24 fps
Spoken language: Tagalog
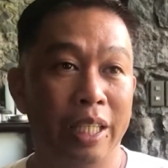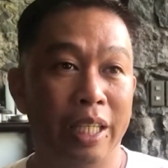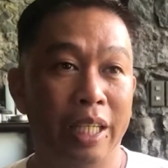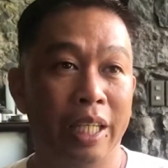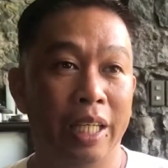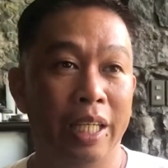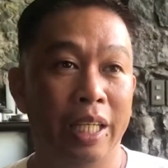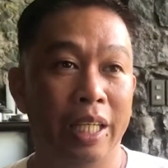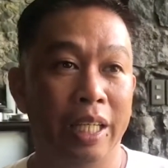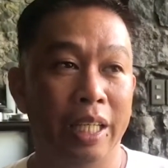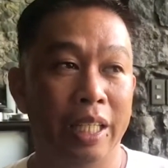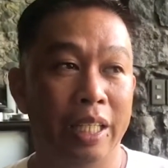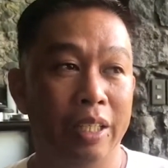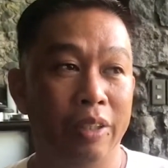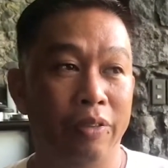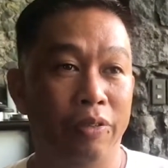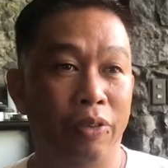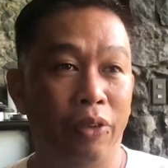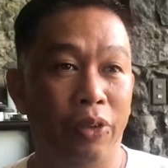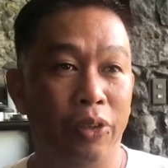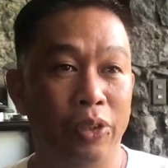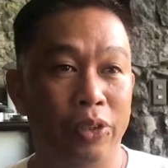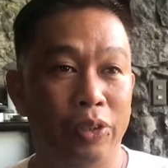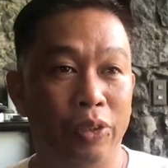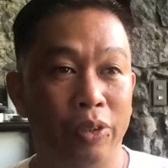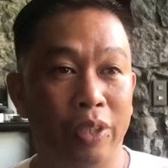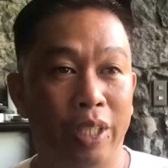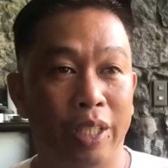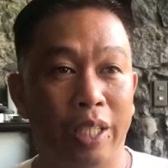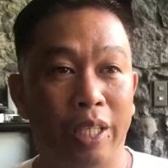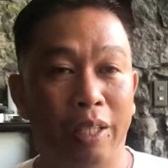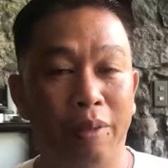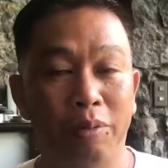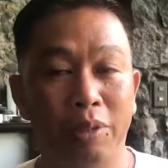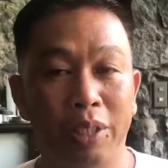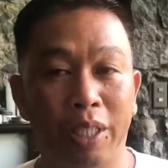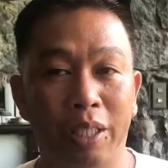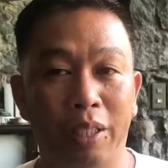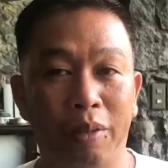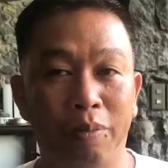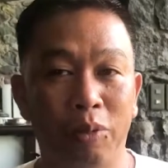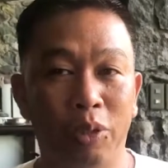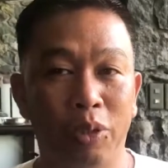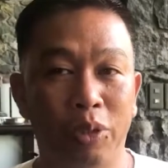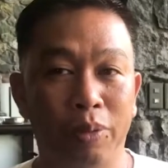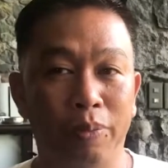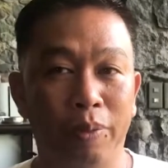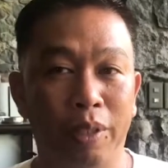And of course, to the Games and
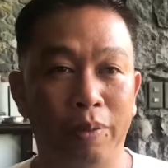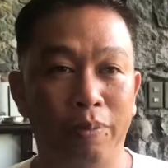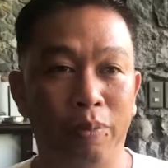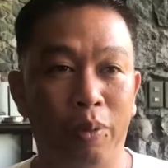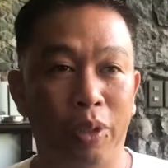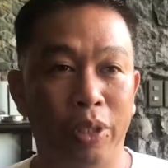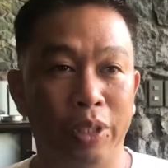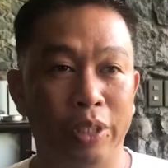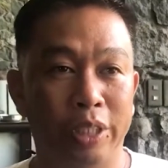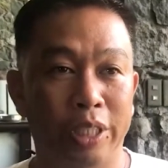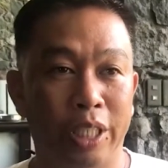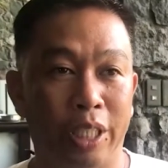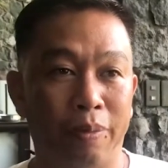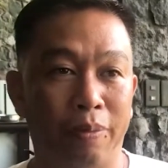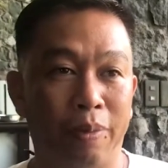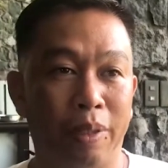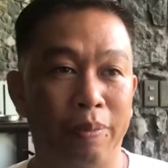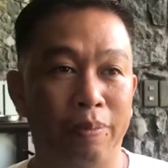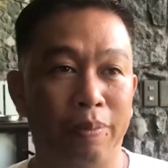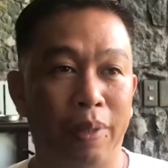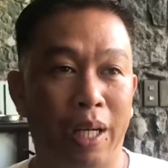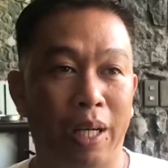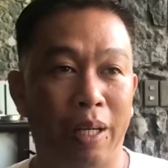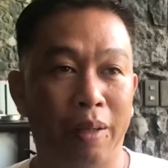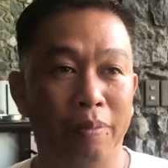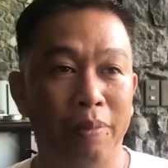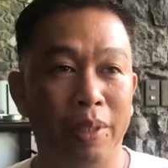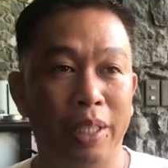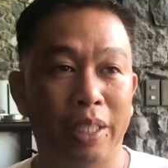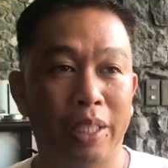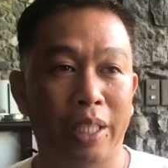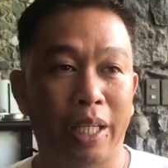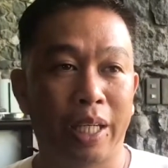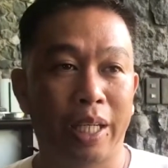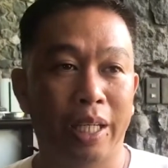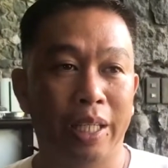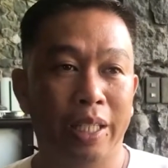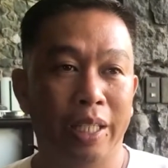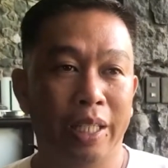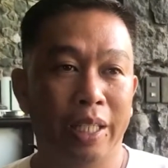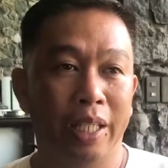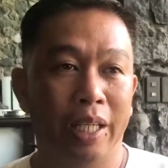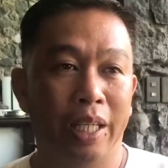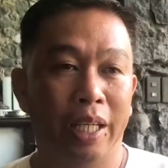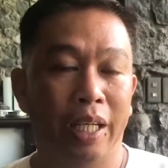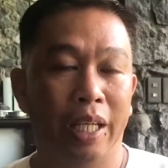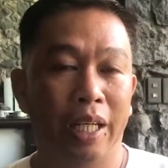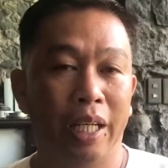Amusement Board, Chairman Baha Mitra,
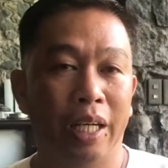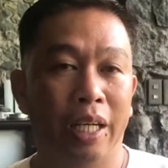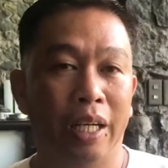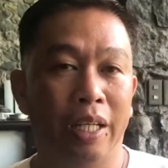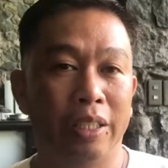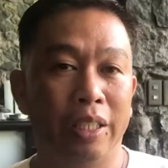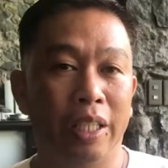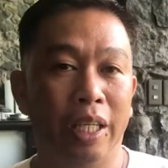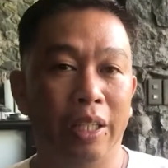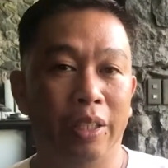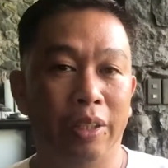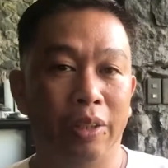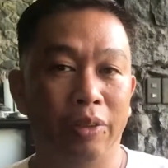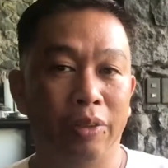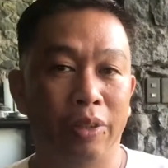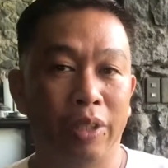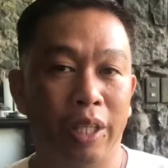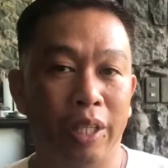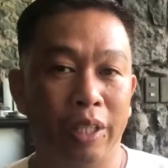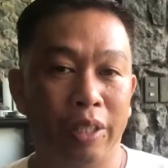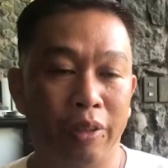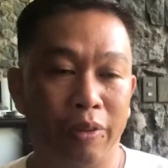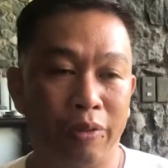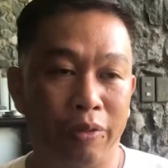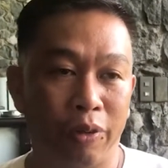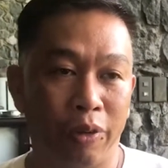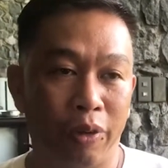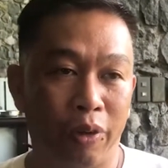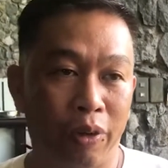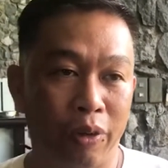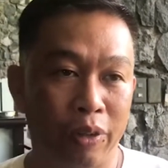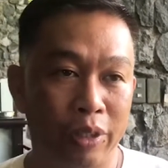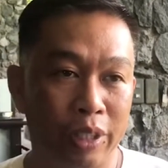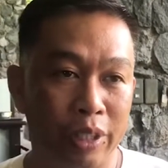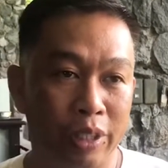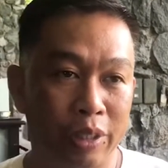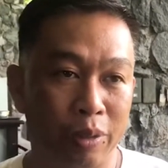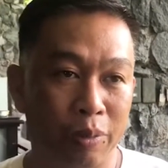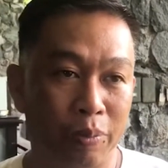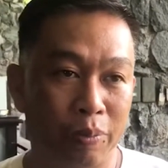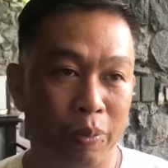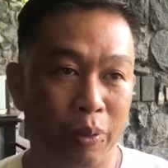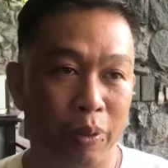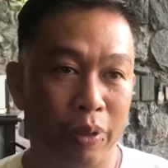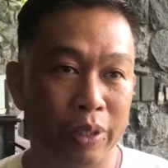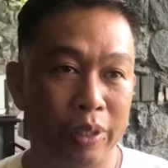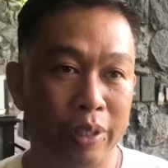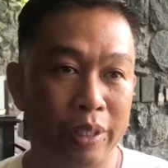uh, thank you, thank you for all the
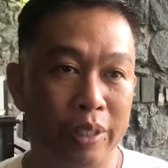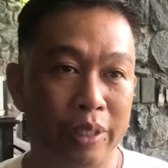support.